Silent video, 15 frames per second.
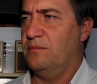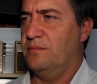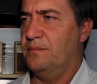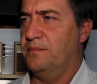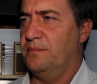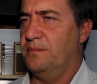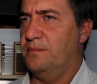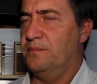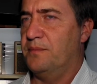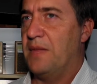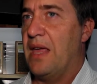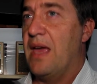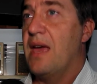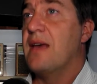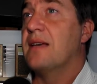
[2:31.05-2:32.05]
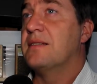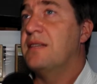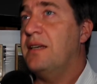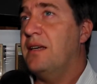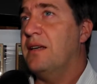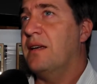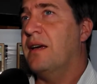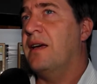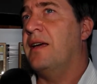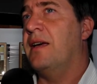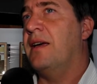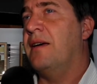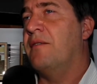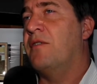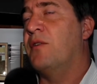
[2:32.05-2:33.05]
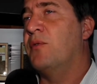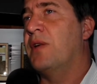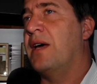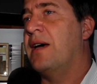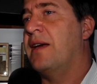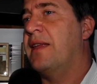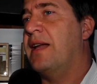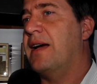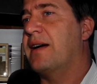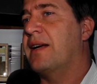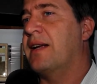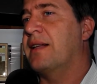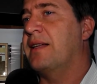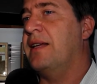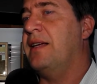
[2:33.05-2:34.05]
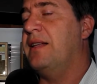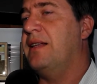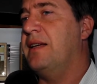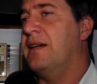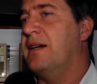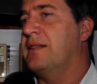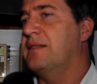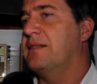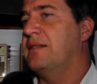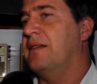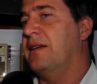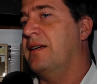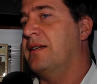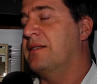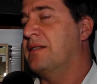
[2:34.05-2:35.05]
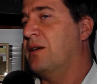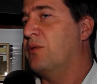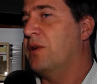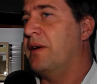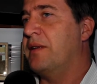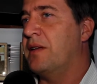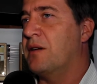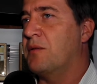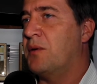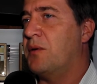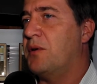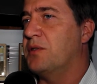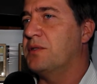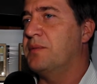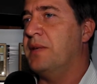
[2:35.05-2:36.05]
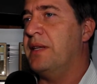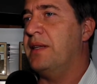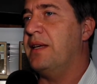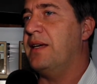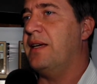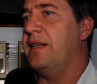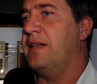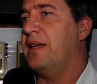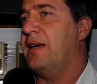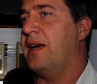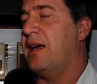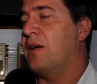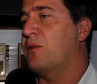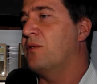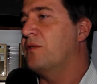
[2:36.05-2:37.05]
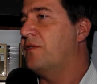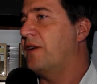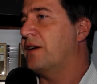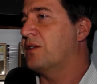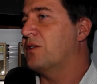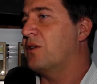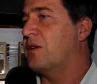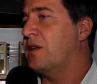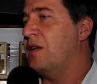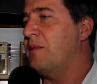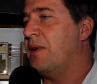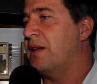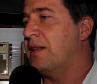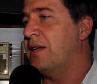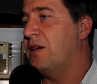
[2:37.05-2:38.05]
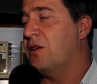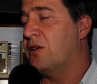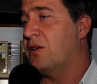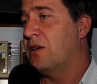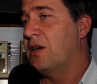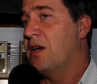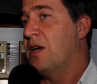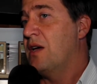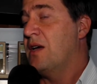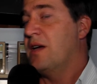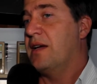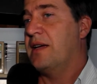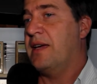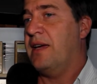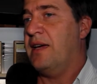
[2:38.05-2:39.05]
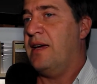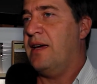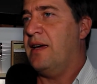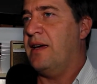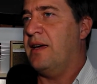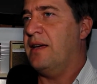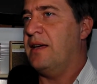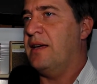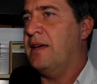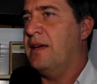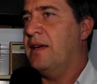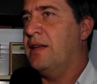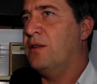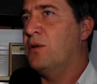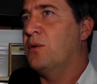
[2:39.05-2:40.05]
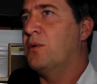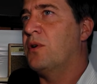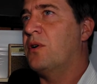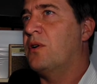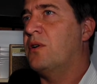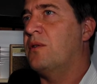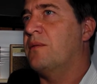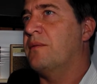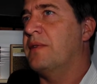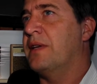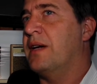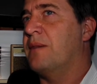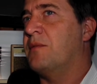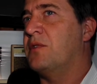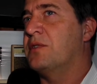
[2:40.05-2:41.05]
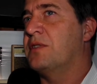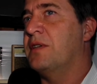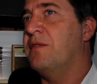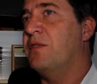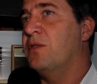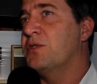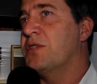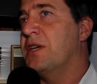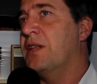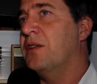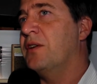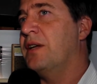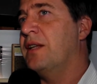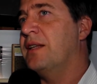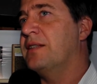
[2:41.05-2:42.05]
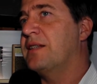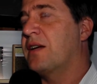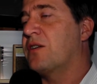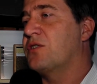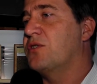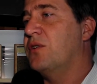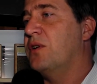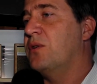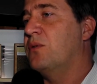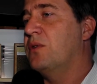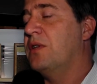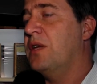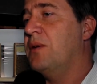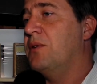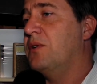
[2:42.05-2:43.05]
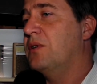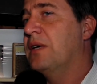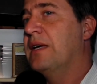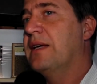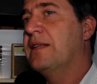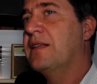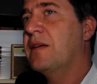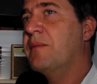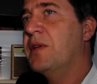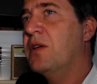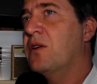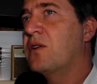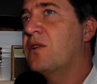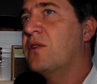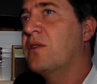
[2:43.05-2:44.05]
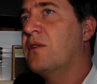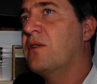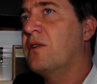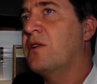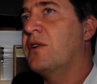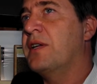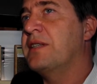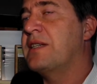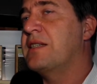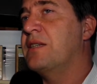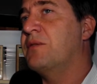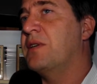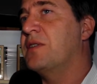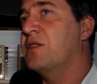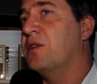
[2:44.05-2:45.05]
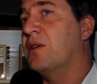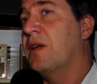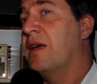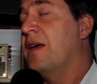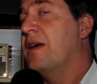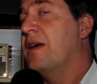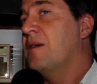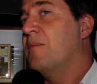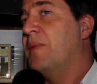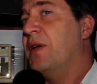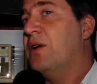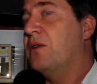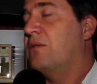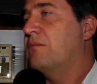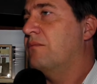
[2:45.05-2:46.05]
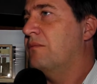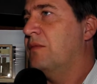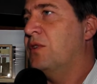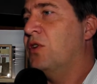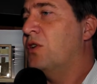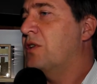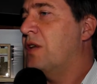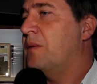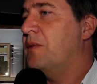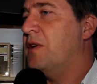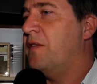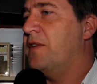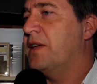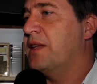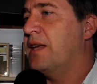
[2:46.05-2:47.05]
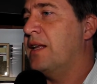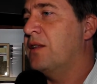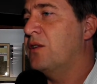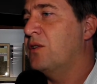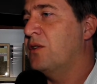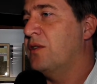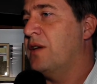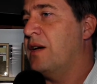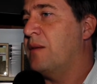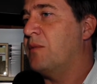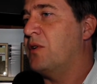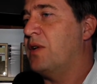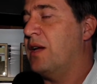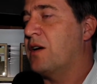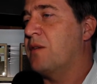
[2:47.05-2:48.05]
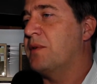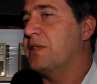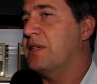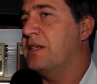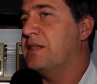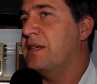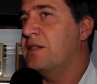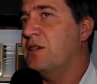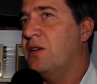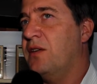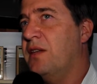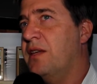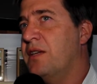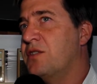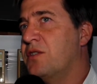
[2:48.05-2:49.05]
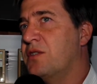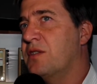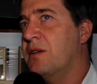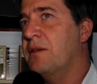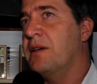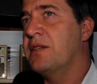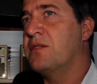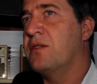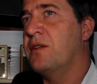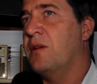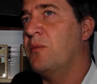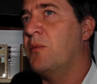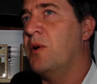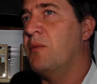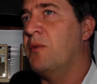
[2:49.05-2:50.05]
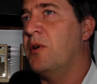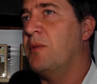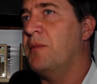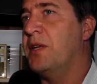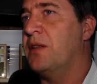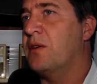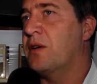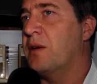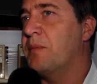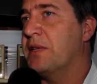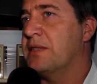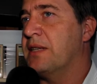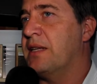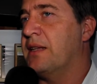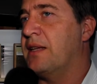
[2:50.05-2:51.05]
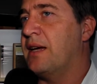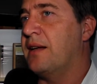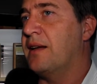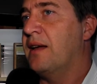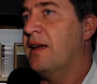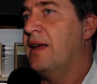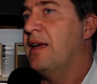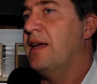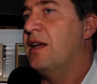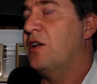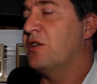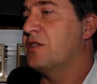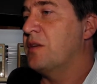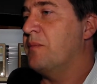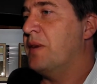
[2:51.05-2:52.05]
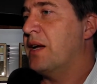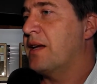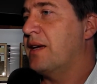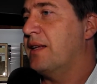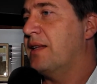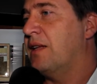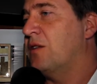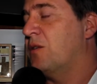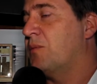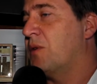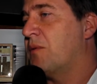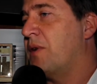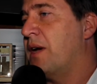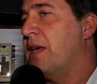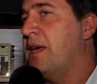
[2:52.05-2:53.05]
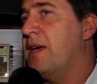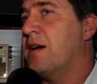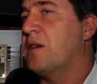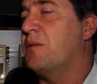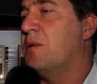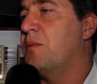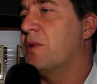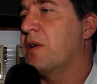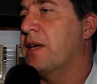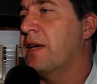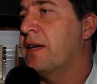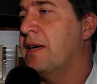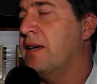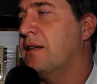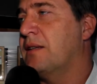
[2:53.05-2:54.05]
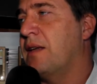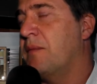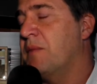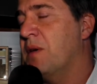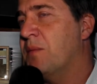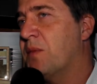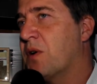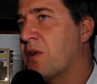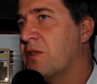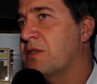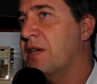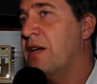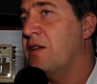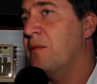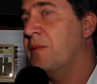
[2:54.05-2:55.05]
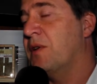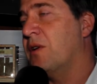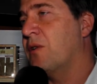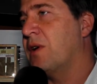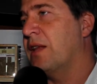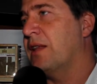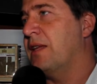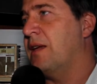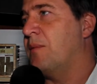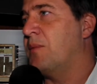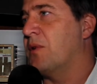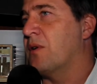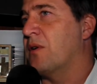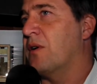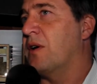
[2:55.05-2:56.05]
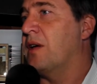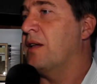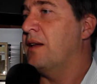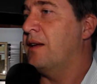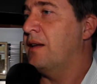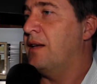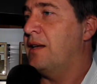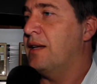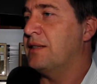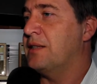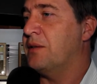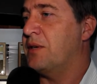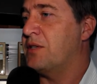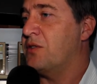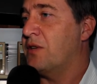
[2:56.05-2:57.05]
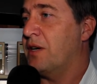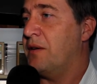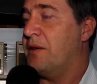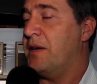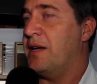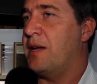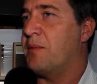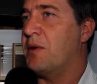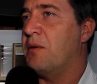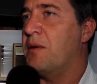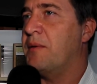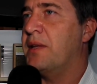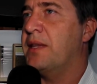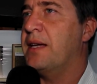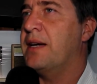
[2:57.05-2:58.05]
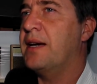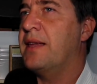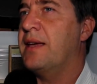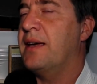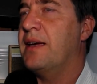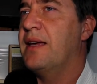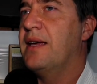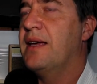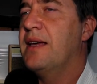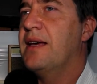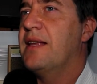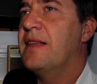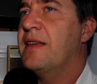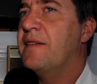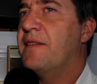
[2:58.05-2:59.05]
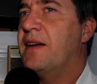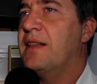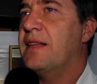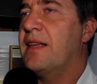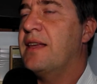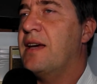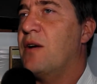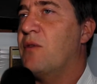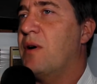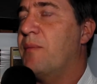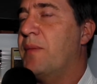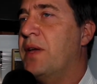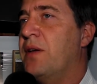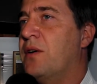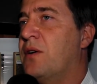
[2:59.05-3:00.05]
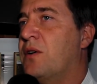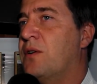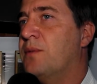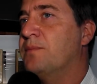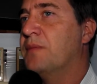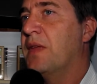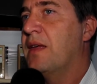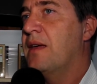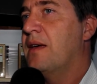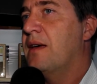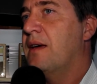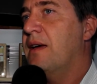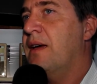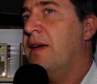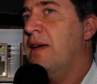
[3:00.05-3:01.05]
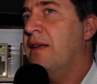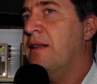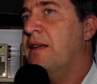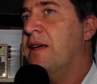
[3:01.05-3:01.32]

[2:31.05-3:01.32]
cayeron. Sí, eh, fue una de las características, eh, seguramente como vos bien dijiste, hay algún factor climático que eh, estuvo, digamos, influyendo en el desarrollo del cultivo, terminó con esa situación pero no terminó afectando, digamos, la comercialización y de hecho se ve eso en el buen movimiento que presentan los embarques tanto por Bahía como por Quequén, también por Rosario, en menor cantidad por la situación que viven, la problemática de, falta de agua, pero eh,